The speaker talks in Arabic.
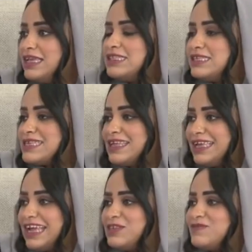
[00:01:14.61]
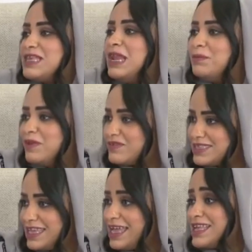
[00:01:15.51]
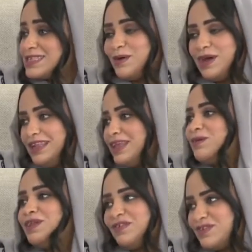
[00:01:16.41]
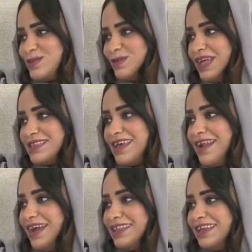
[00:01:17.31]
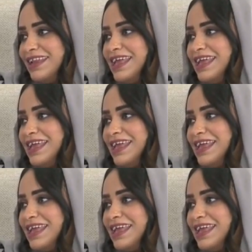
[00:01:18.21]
انت ذاتك عايشه في سلام نفسي سواء هنا ولا في السودان صراحه